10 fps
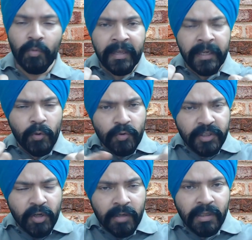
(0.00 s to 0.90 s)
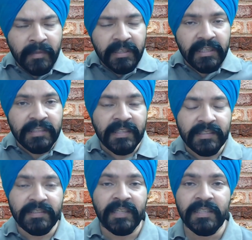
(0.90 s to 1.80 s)
मैंने उसी ऑर्डर में किया
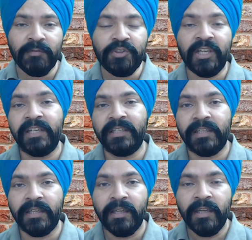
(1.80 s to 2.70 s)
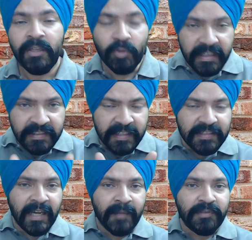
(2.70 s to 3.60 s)
जैसे जैसे वो चाहिए थे तो इस
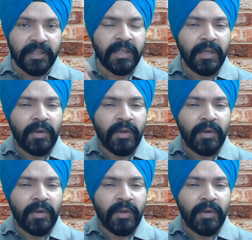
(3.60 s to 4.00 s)
हिसाब से